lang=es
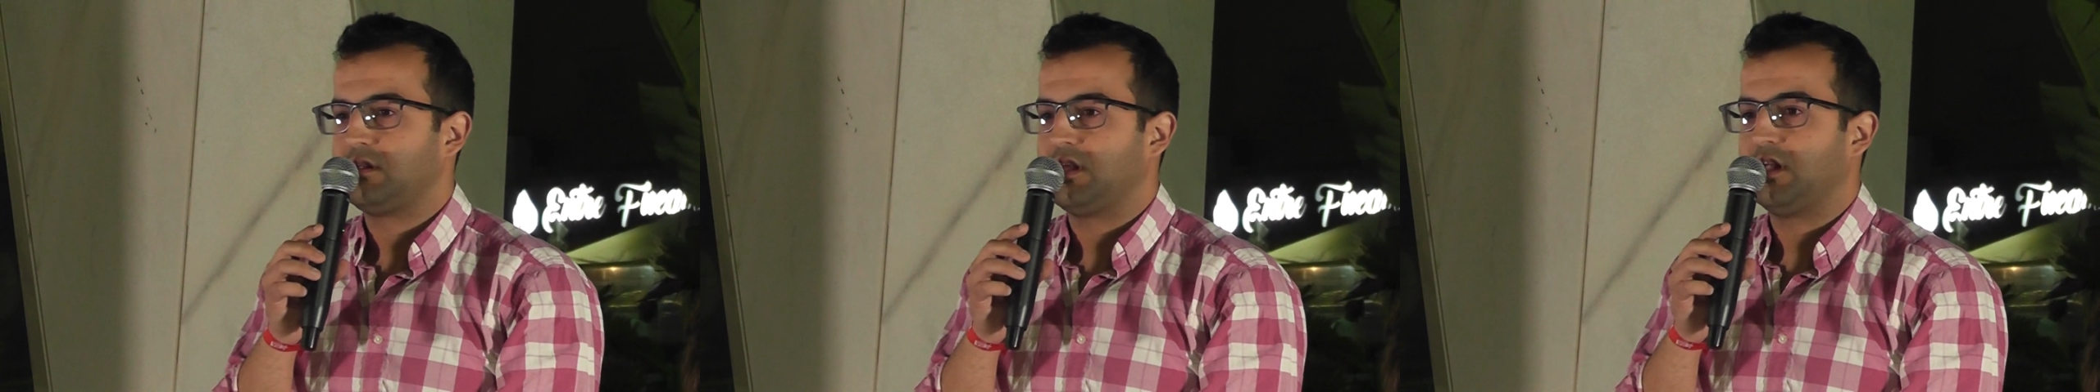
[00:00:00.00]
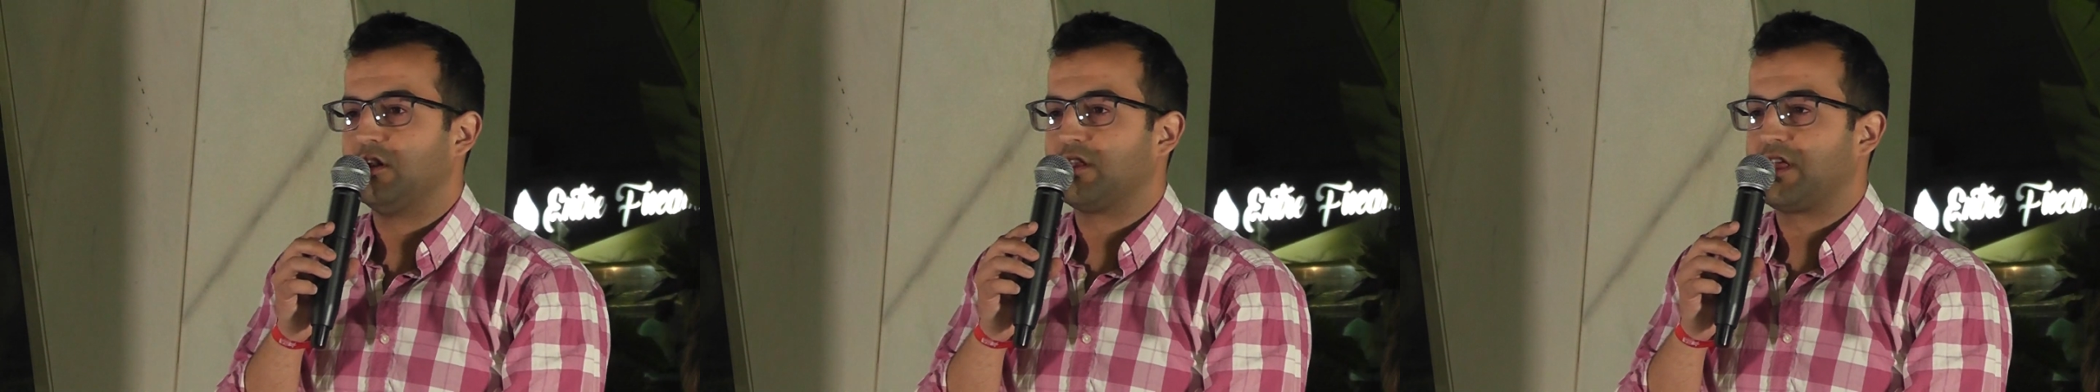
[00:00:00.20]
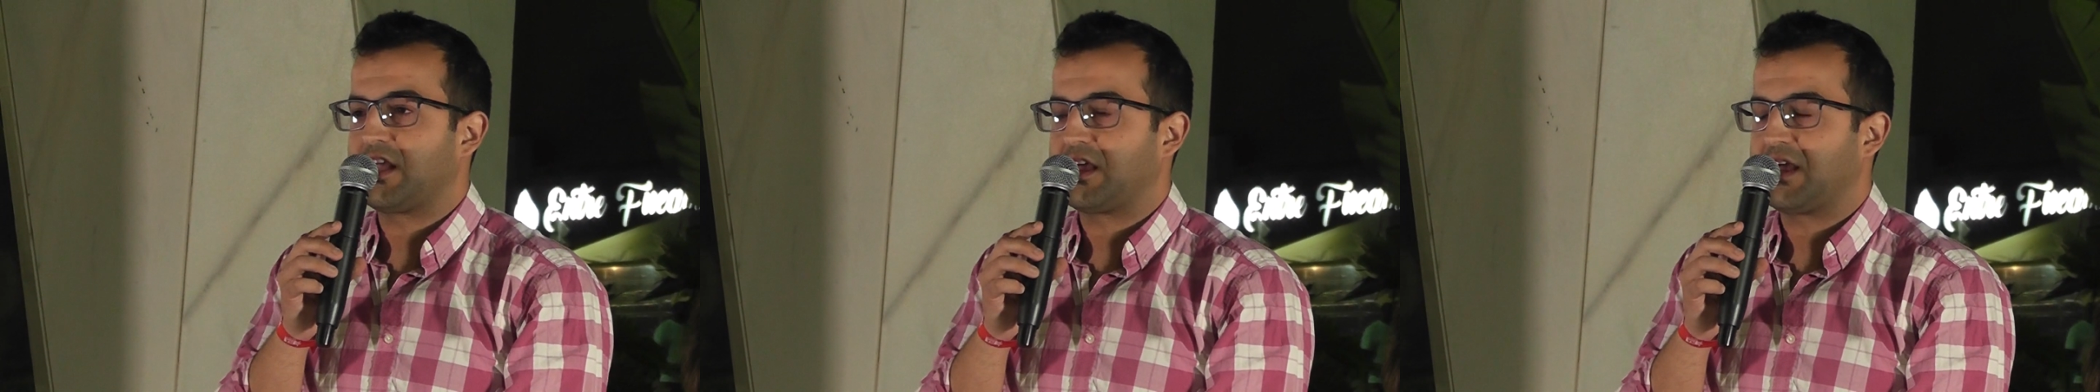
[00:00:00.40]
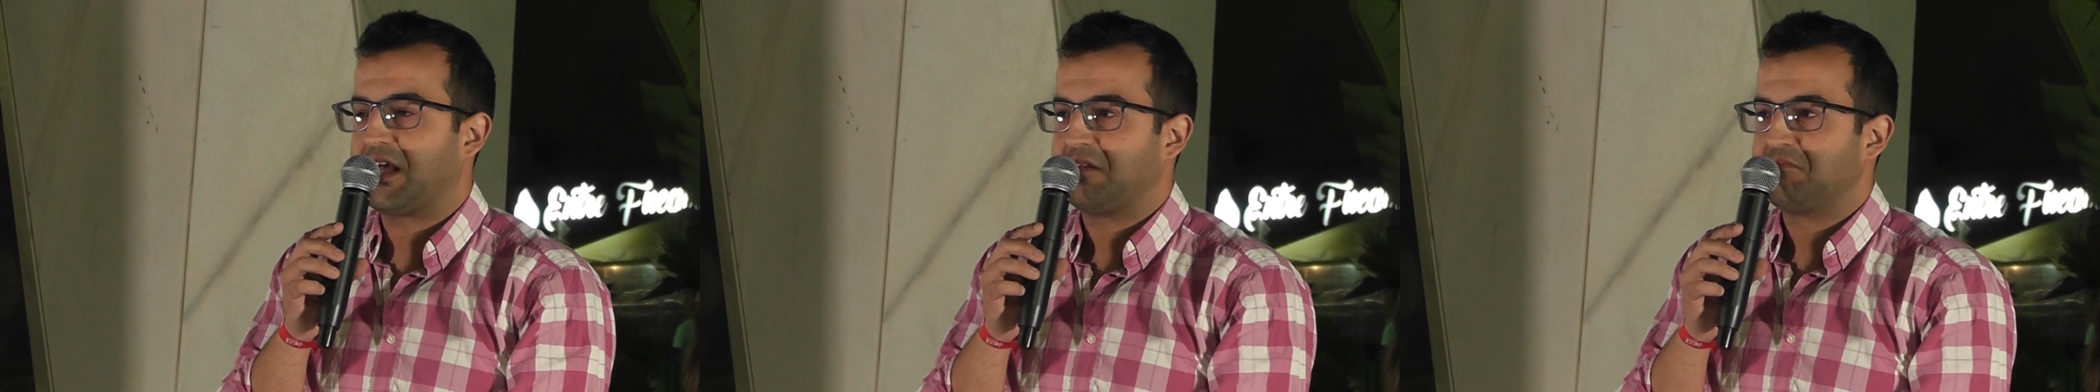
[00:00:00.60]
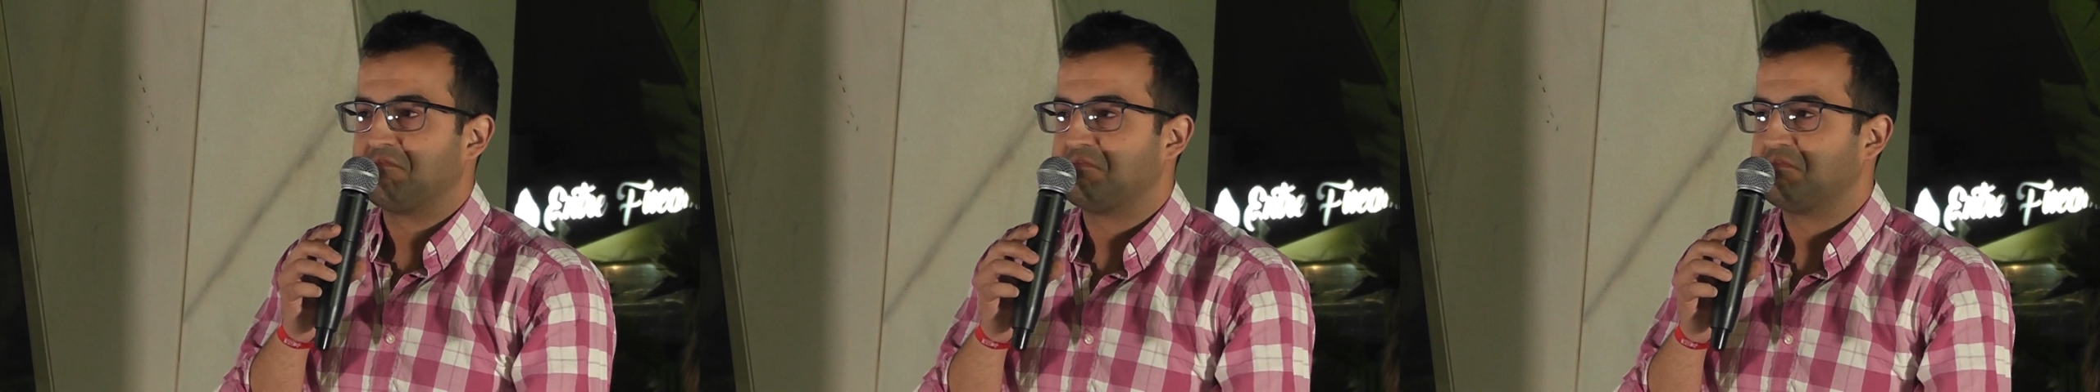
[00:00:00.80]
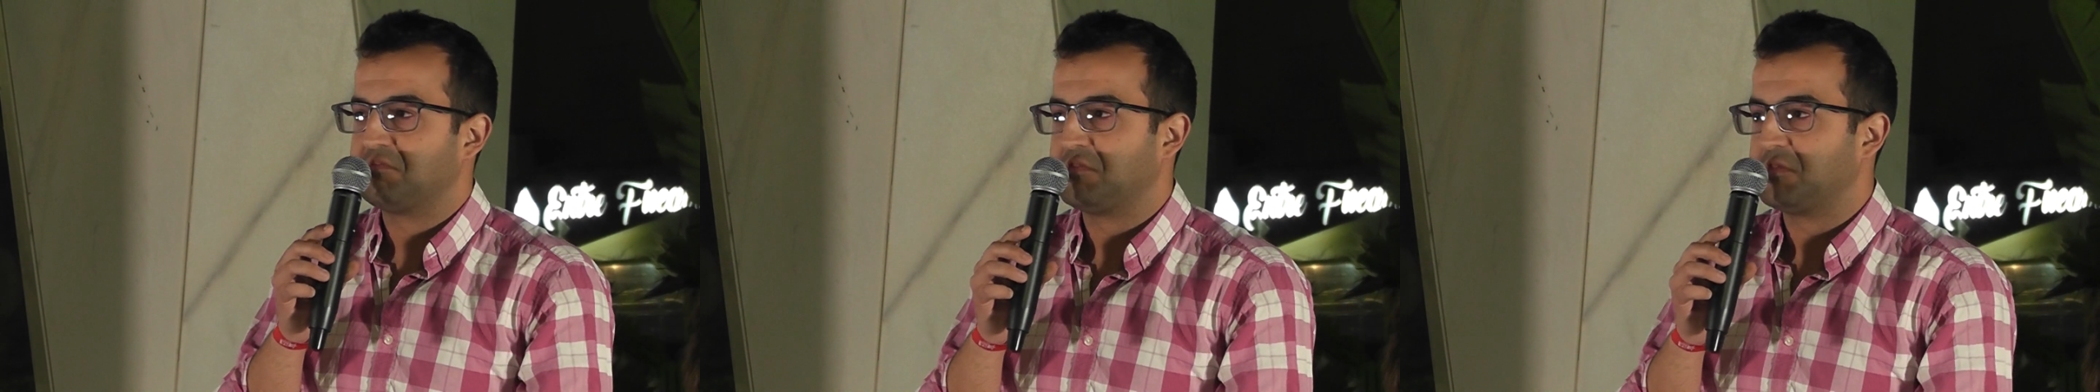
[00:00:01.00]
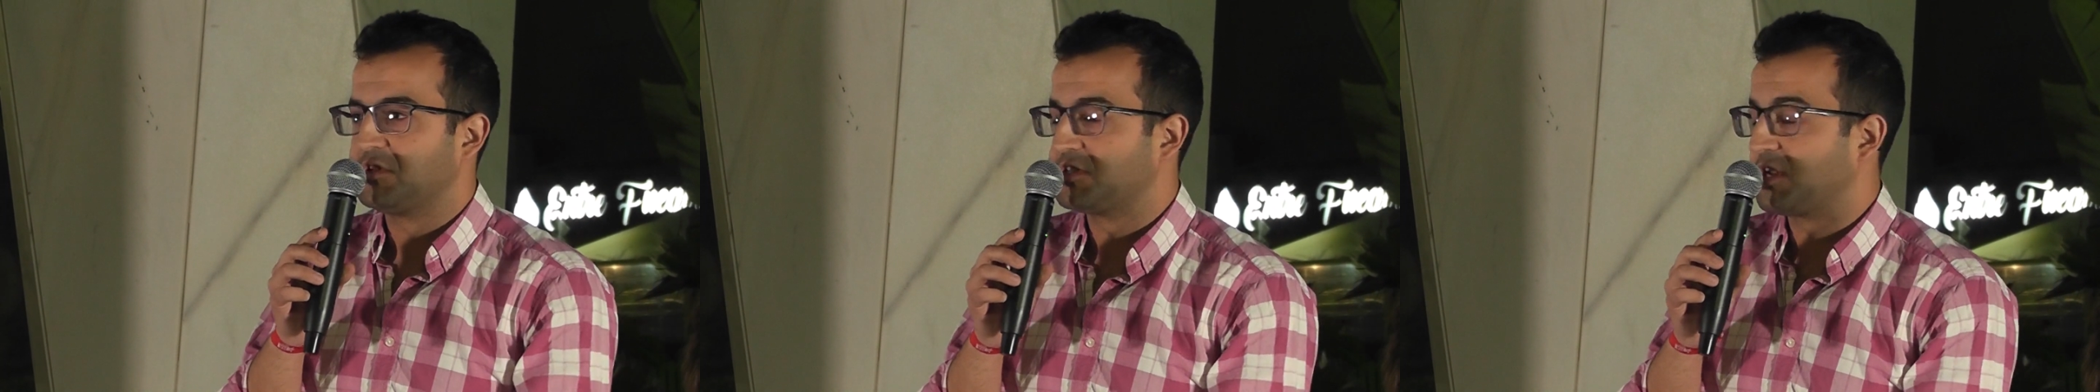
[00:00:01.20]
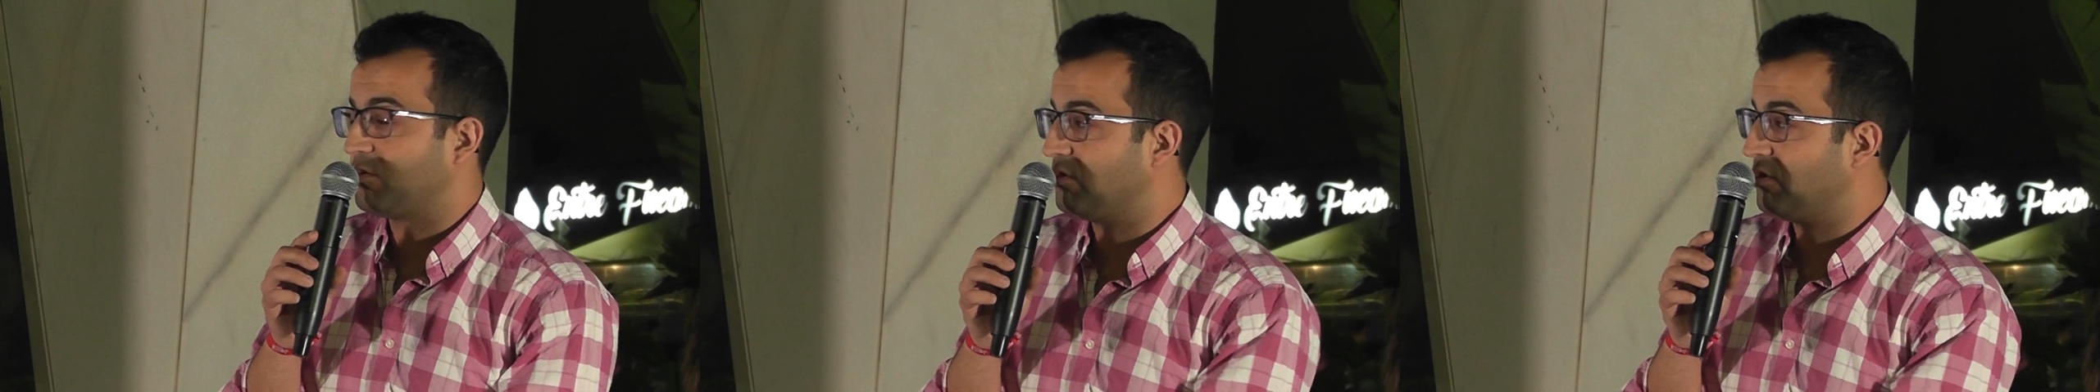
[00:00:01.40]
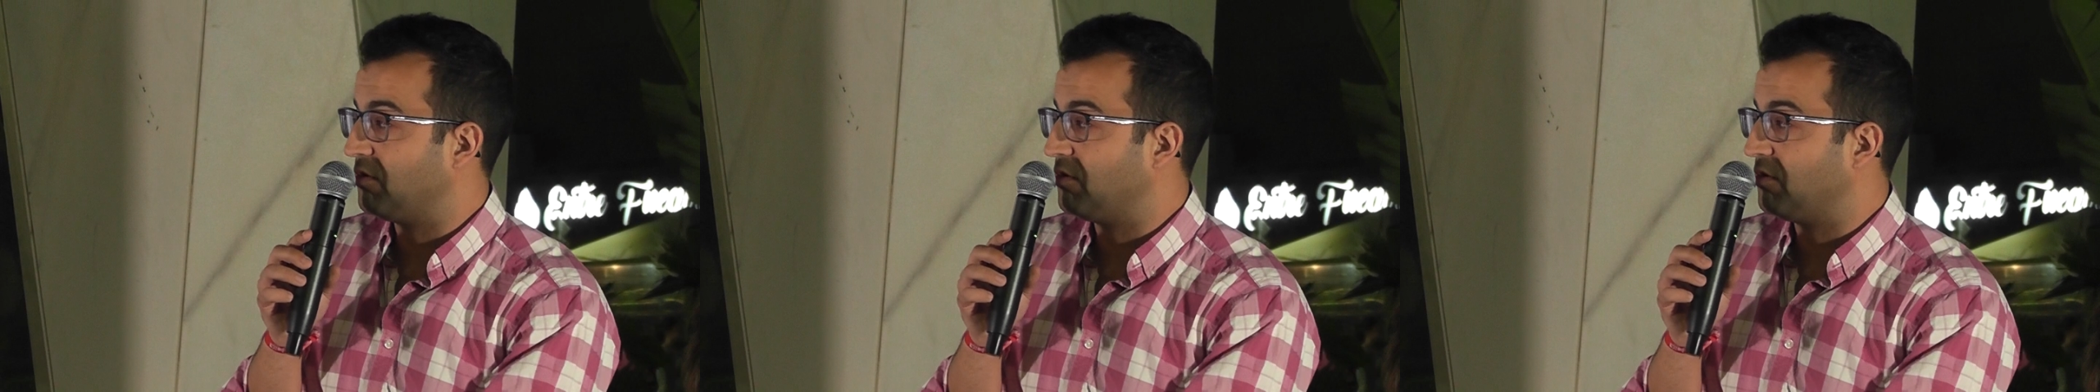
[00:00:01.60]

y lo deja, según